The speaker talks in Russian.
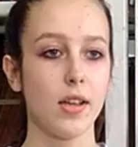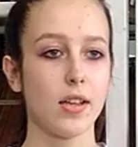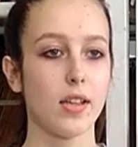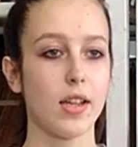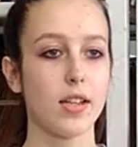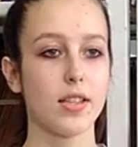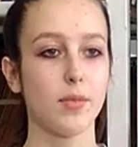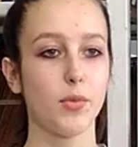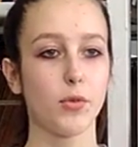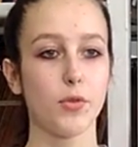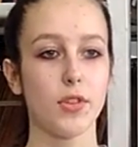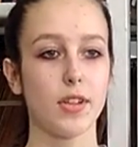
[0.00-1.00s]
Я не
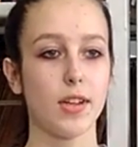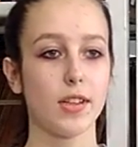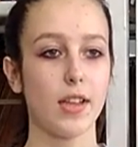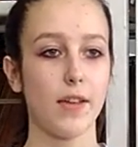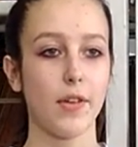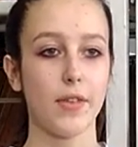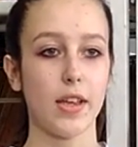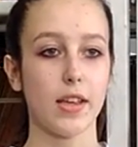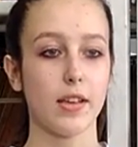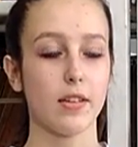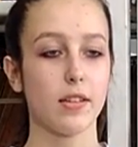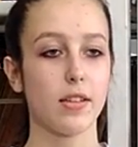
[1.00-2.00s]
забуду никогда
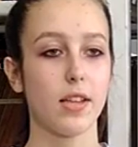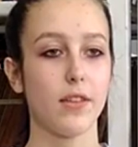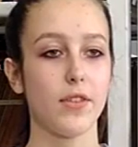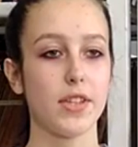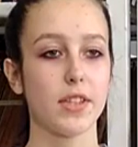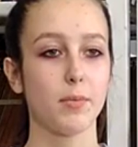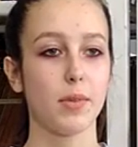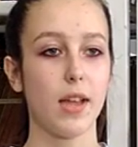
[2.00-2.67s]
вовеки. Я видел,